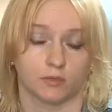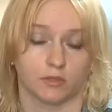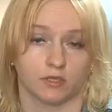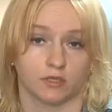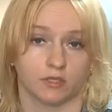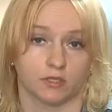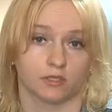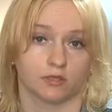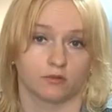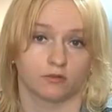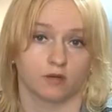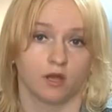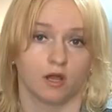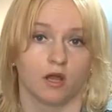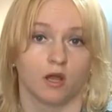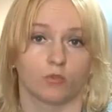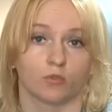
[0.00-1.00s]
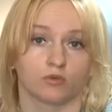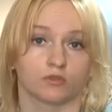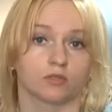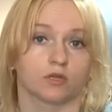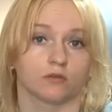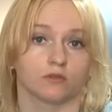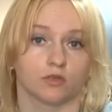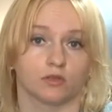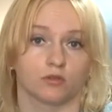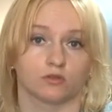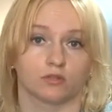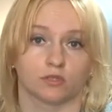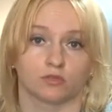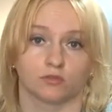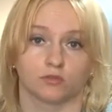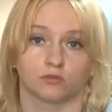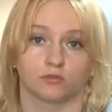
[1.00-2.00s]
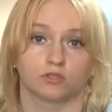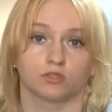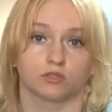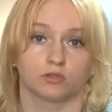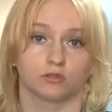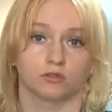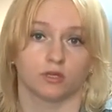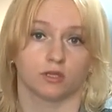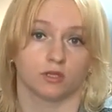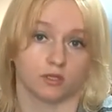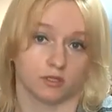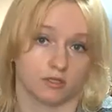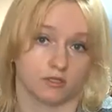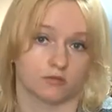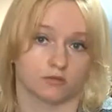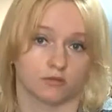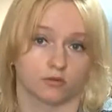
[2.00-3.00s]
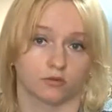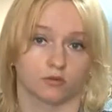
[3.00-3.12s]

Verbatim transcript: 15% по сравнению с концом 2013